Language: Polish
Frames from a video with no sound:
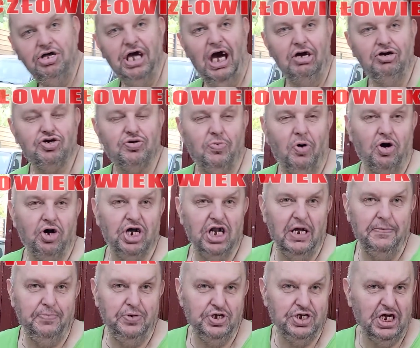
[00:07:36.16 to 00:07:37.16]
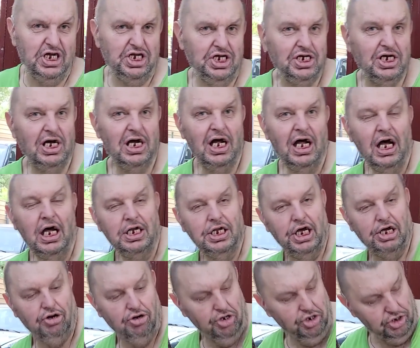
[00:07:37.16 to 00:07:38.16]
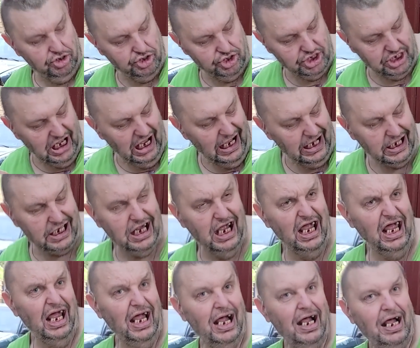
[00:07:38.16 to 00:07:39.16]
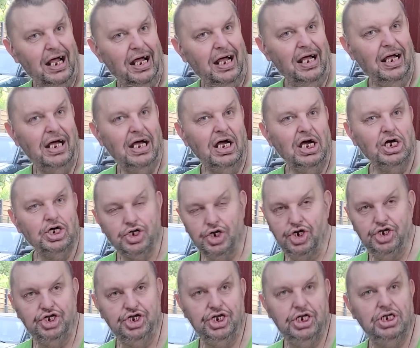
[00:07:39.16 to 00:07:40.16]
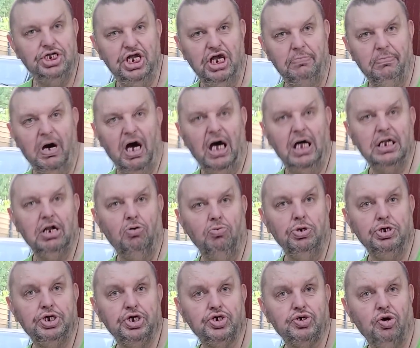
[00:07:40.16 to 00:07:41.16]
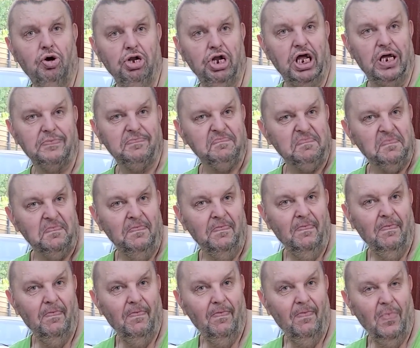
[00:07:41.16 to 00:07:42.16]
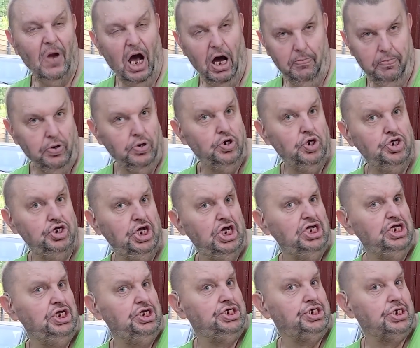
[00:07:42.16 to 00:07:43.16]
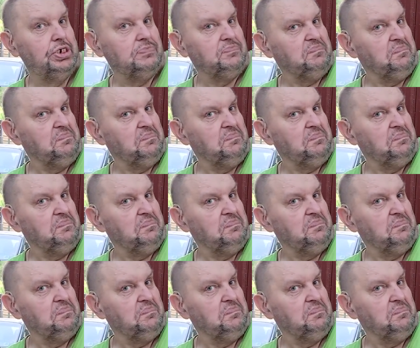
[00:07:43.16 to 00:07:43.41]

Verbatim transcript: ja już mogę napisać na jego skargę, że nie ma na ulicy szkolnej. A powinno jeździć.